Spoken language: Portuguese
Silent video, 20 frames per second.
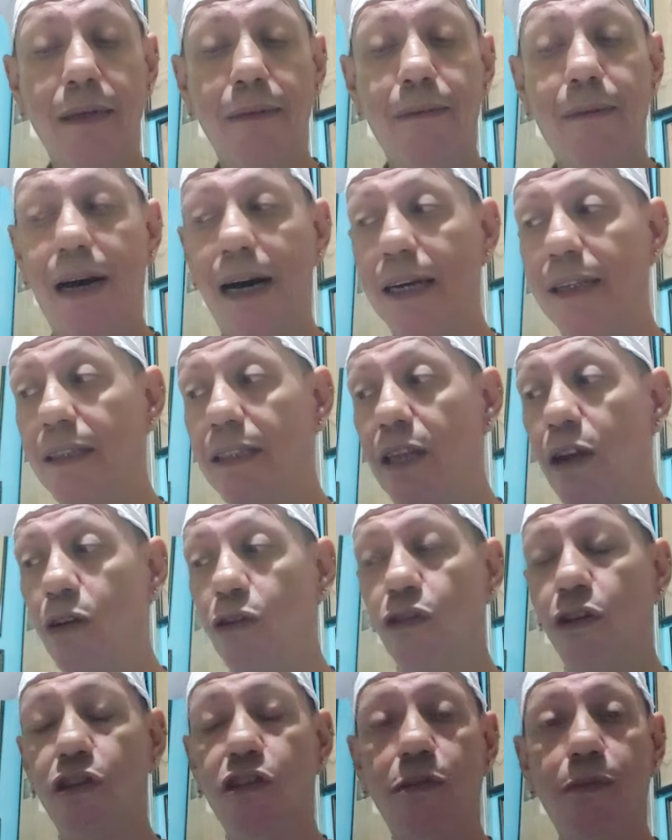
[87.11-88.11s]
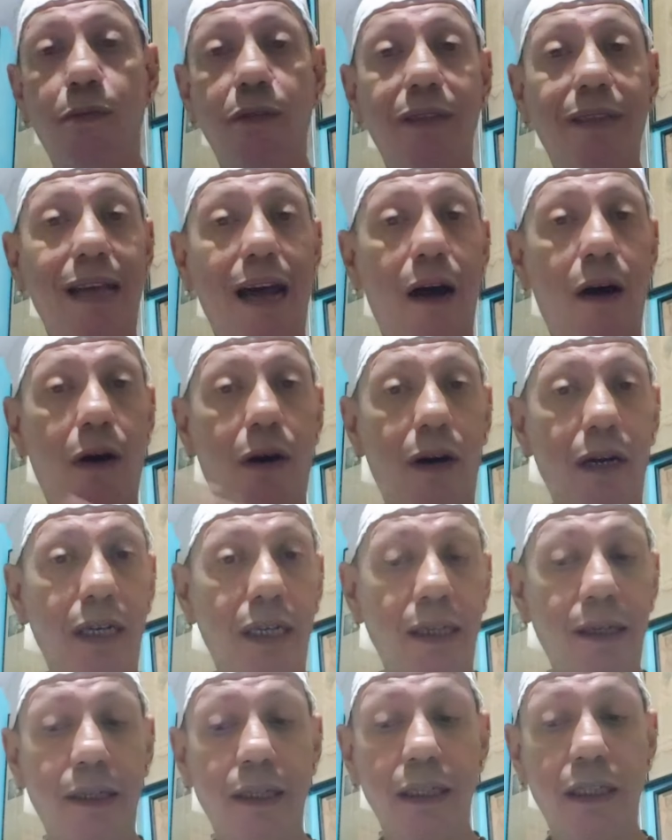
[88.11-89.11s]
mas deu o jogo de bolsa na
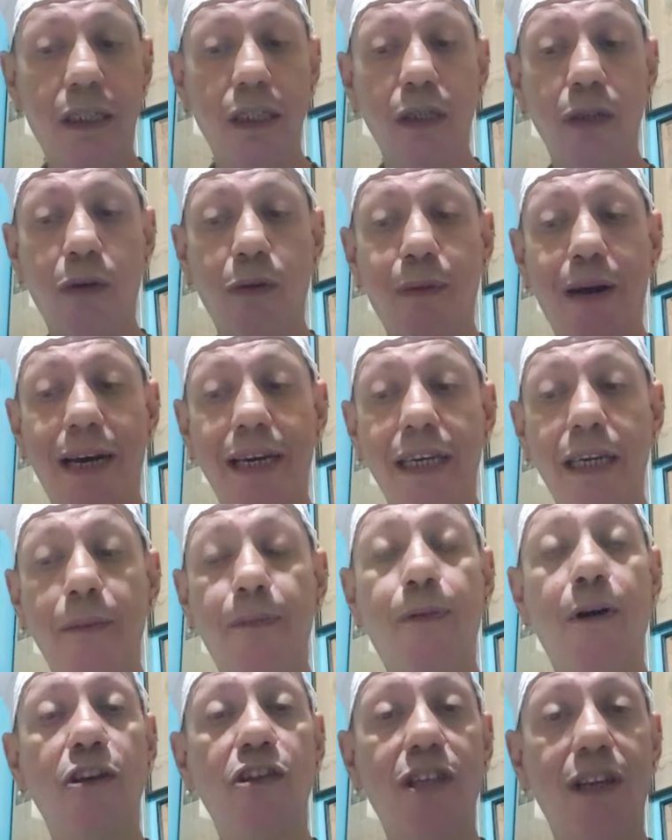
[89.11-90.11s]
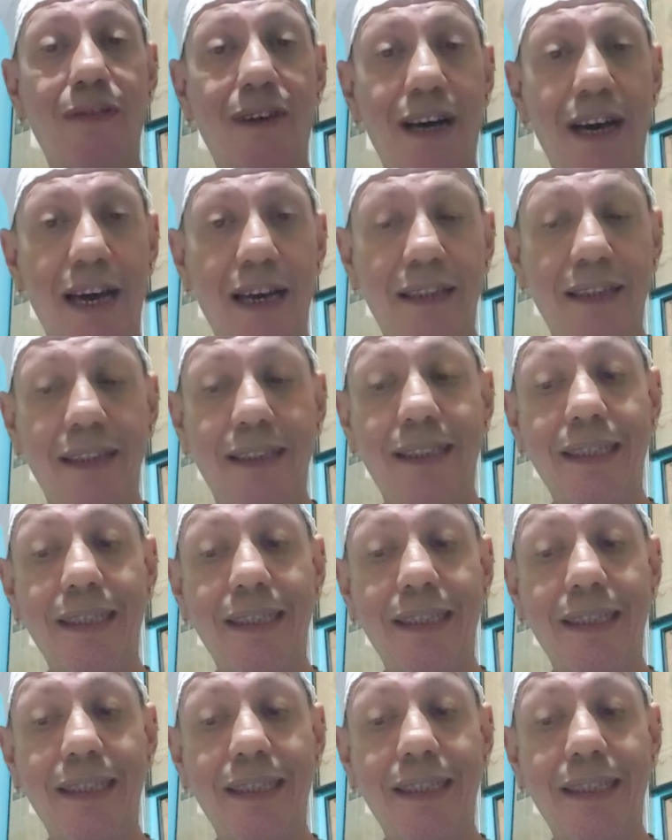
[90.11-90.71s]
hora que o Bahia pode levar essa.